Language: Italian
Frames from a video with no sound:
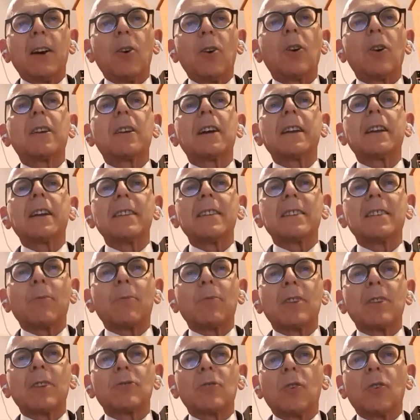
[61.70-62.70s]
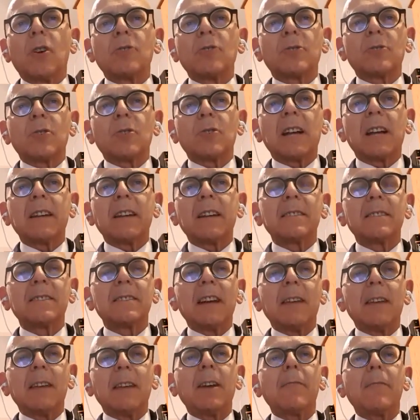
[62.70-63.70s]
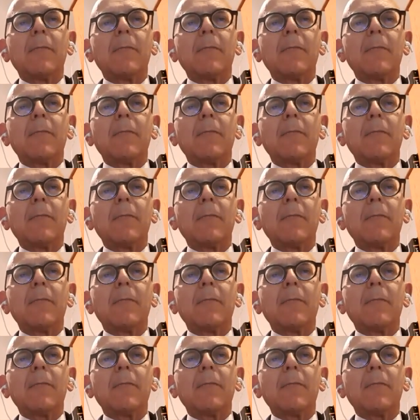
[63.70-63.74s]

organizza questo nostro stare insieme.